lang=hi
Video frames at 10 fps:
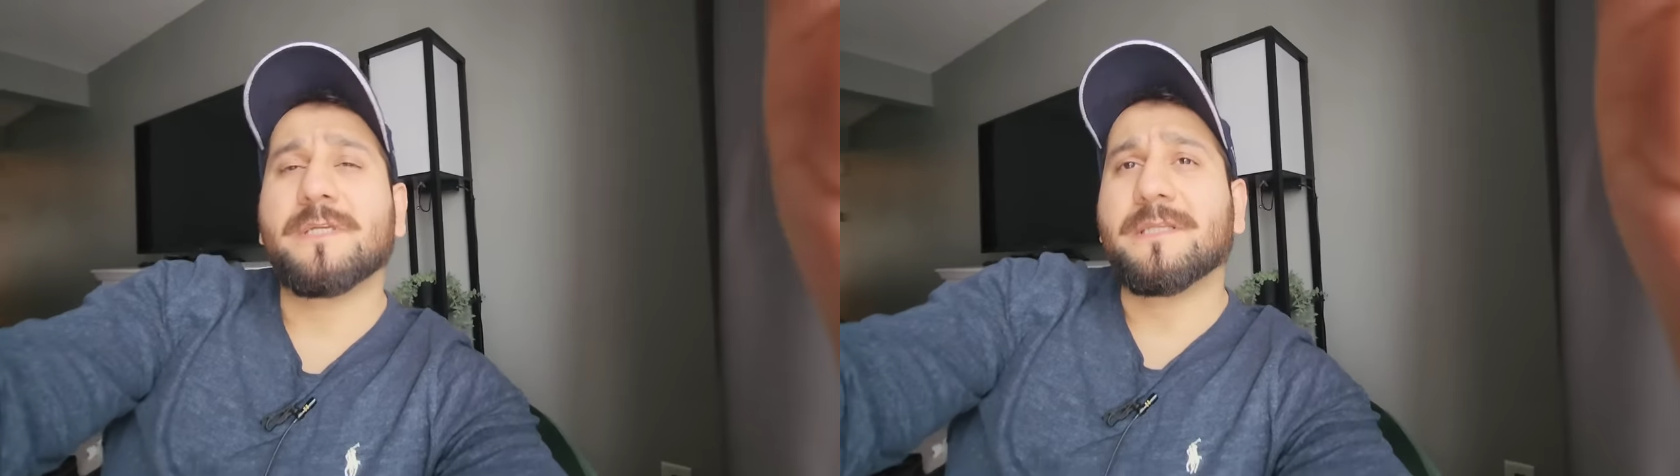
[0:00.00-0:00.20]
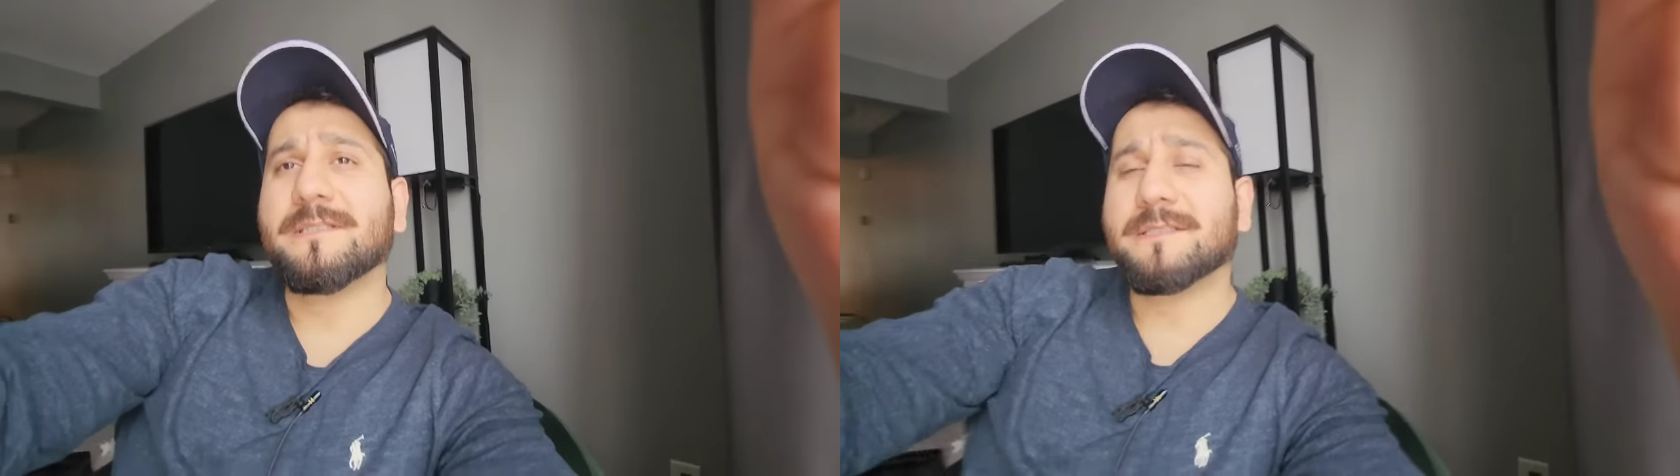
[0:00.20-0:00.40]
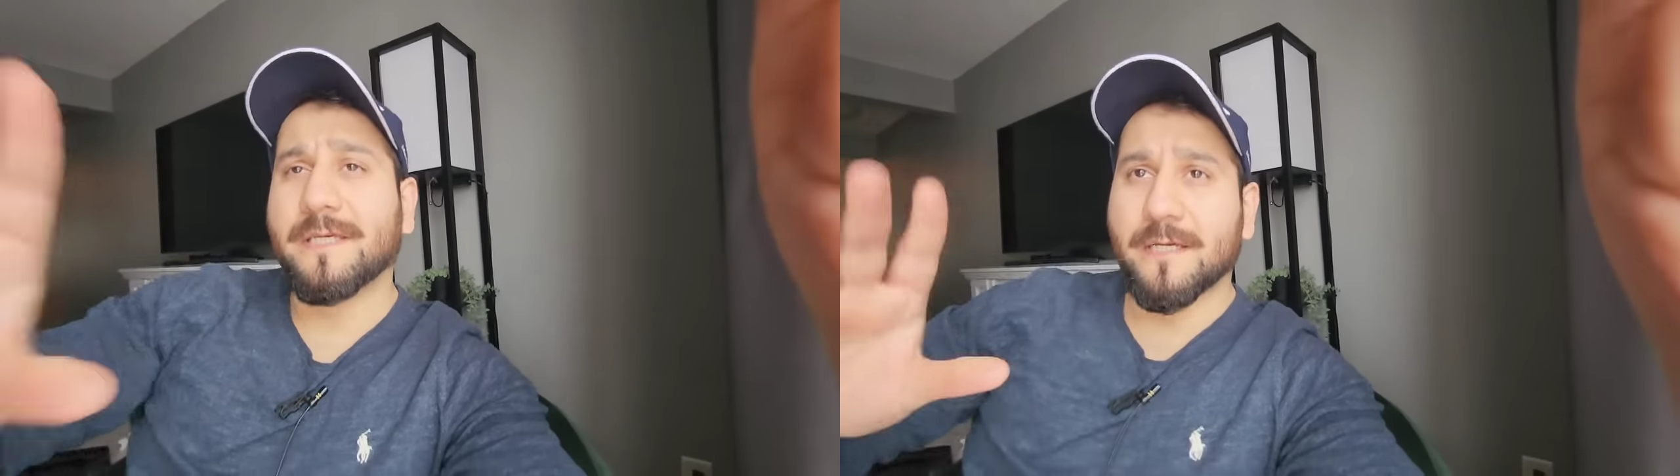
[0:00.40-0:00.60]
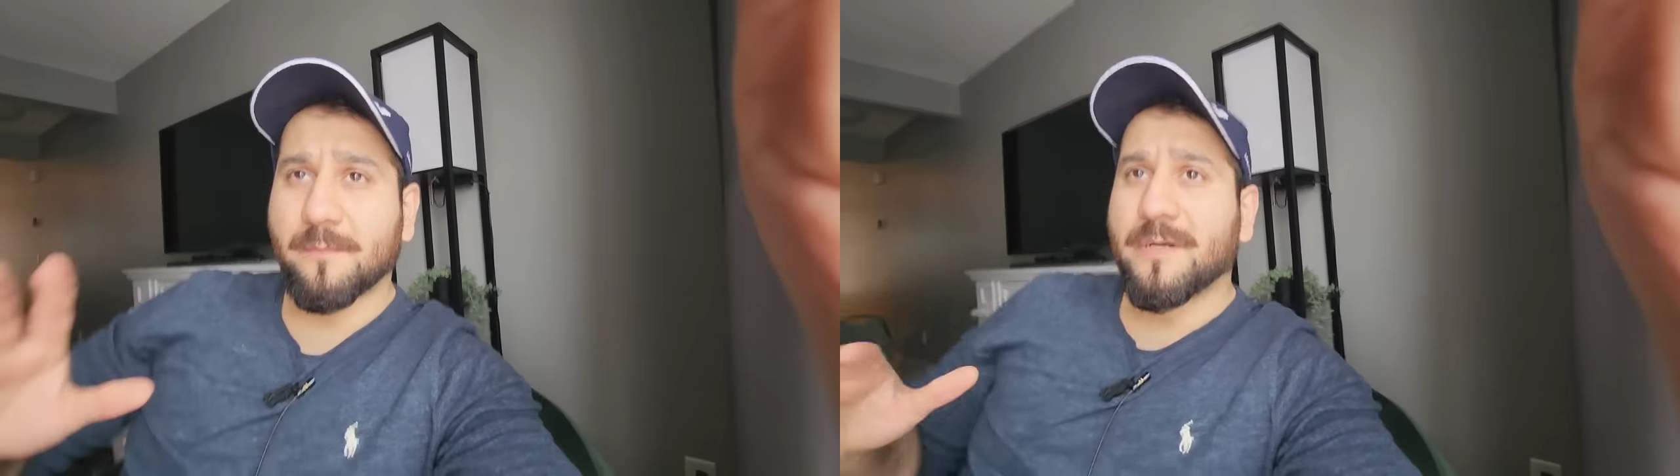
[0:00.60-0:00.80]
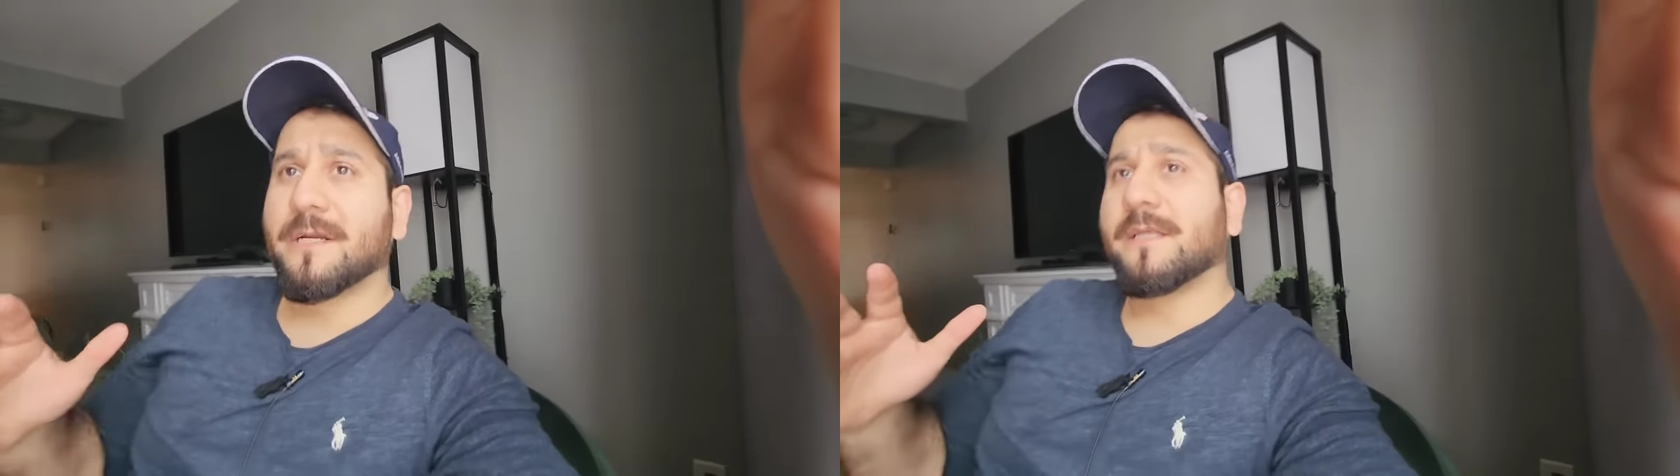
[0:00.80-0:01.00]
जल्दी से एक
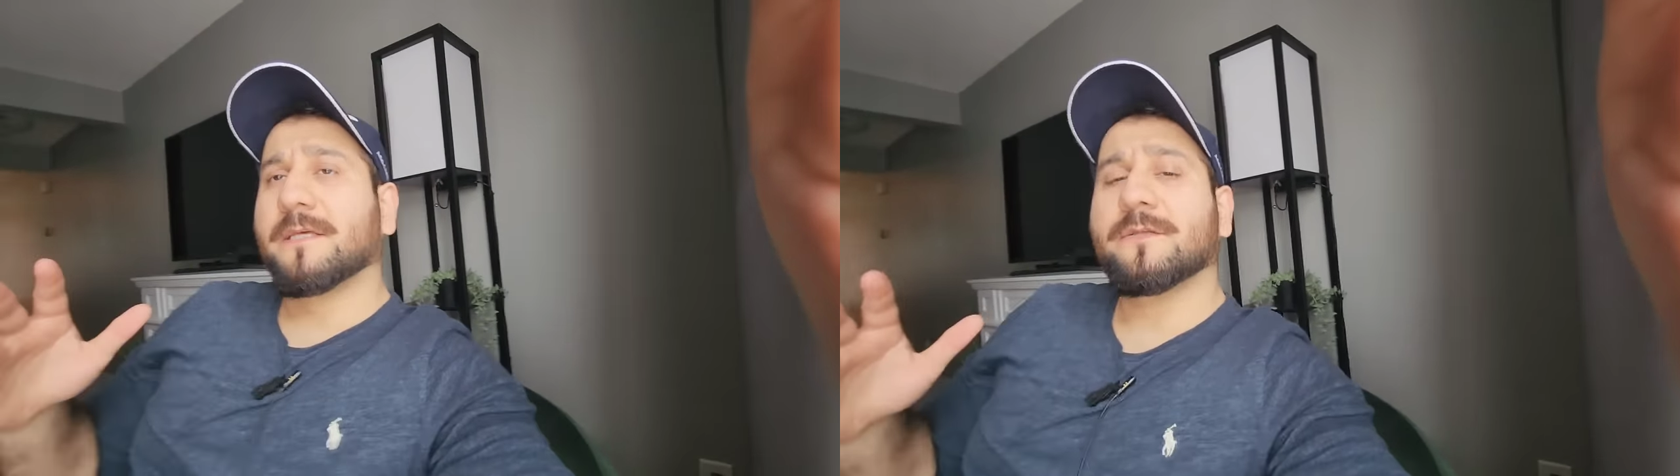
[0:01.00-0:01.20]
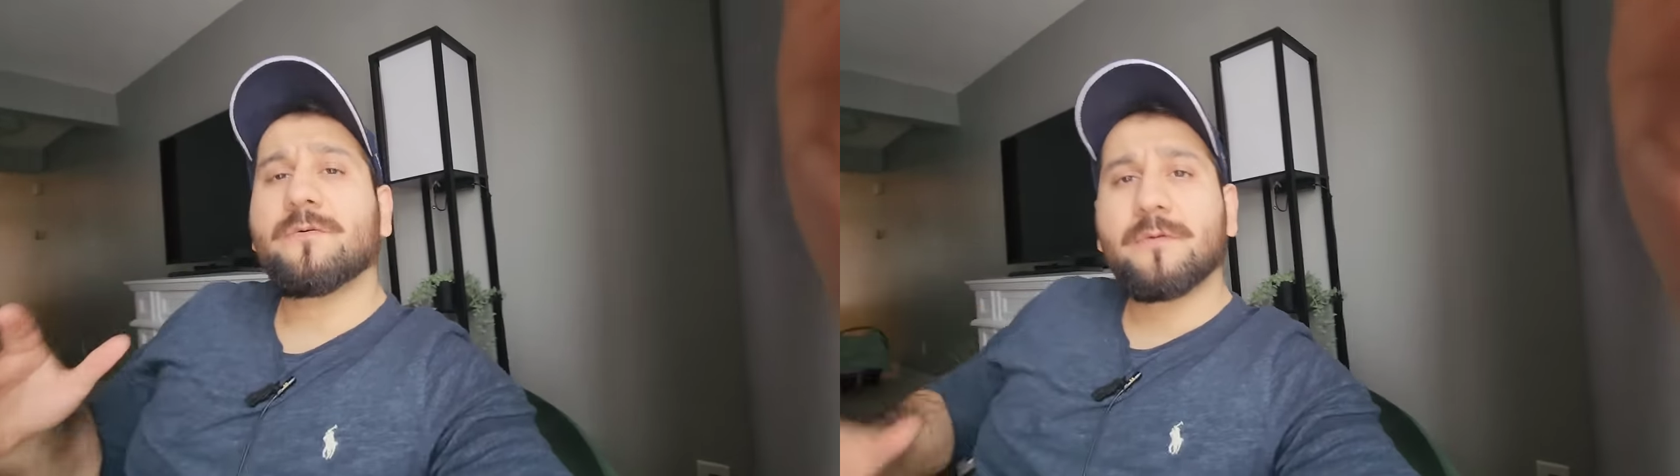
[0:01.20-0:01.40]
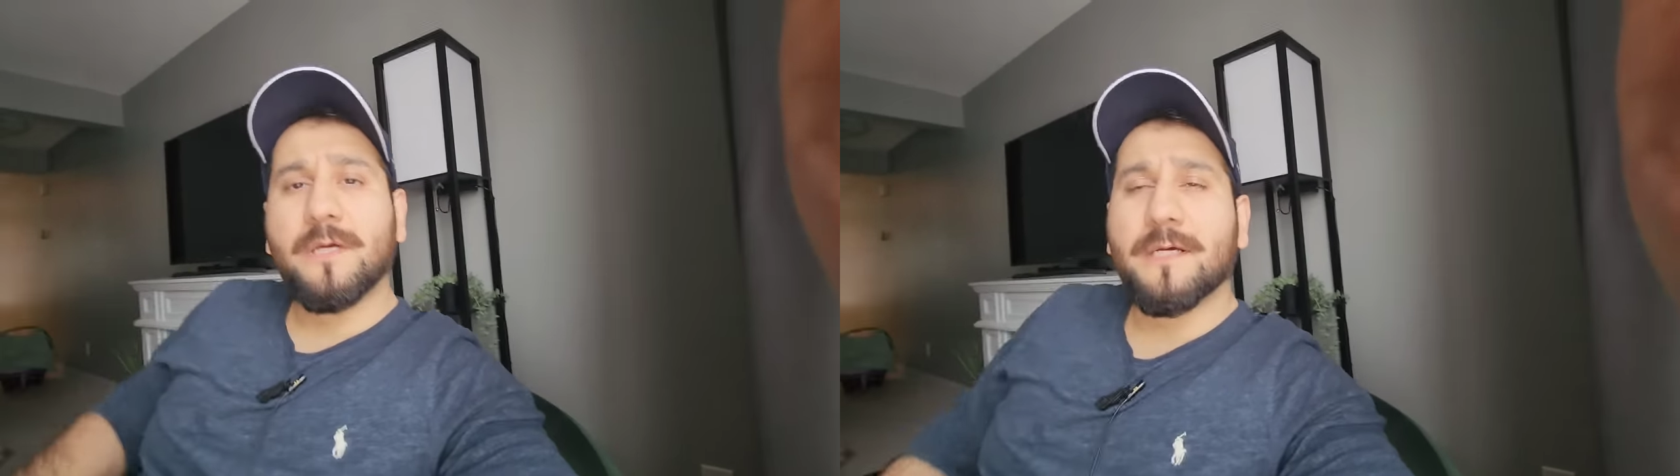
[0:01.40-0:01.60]
अपडेट दे देता हूँ